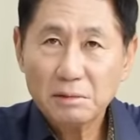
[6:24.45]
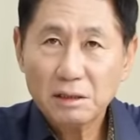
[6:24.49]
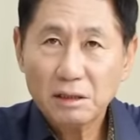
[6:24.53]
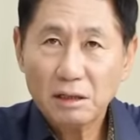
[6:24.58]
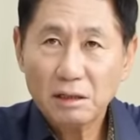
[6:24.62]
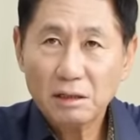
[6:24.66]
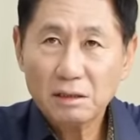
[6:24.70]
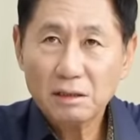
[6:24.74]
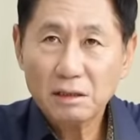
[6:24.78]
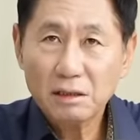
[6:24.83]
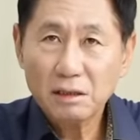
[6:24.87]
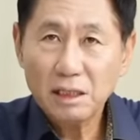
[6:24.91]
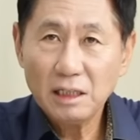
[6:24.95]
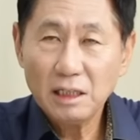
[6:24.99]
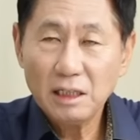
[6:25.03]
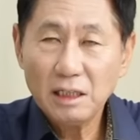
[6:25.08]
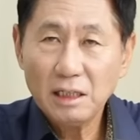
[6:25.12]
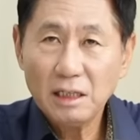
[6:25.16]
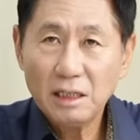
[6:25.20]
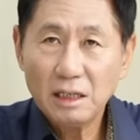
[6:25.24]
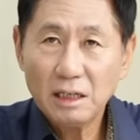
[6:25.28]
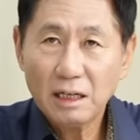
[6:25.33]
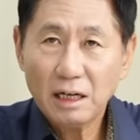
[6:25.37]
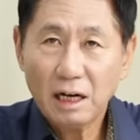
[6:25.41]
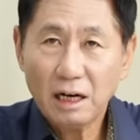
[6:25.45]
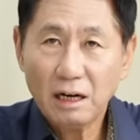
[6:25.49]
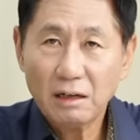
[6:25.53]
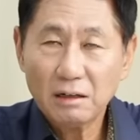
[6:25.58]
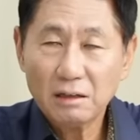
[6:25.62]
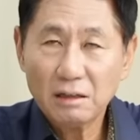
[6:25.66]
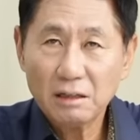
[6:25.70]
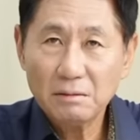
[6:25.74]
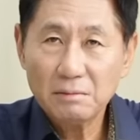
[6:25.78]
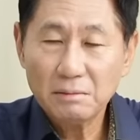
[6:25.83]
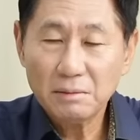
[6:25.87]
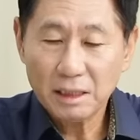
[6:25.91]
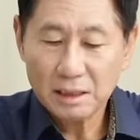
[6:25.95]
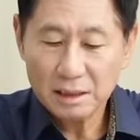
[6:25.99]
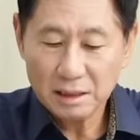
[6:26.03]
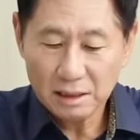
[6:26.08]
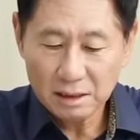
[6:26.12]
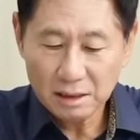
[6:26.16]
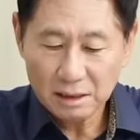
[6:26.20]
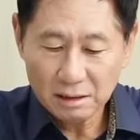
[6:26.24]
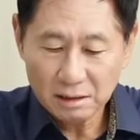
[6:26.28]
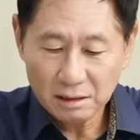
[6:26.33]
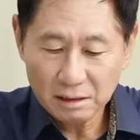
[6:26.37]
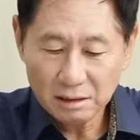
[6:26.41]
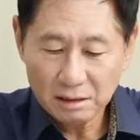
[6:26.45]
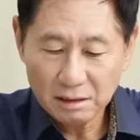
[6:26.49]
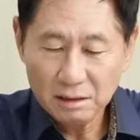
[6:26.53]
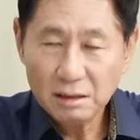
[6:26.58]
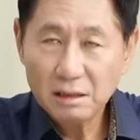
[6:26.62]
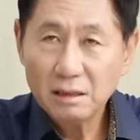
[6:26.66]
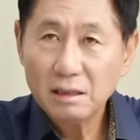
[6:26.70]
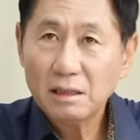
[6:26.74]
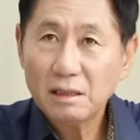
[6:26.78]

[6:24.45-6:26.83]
서서히 가을을 맞아서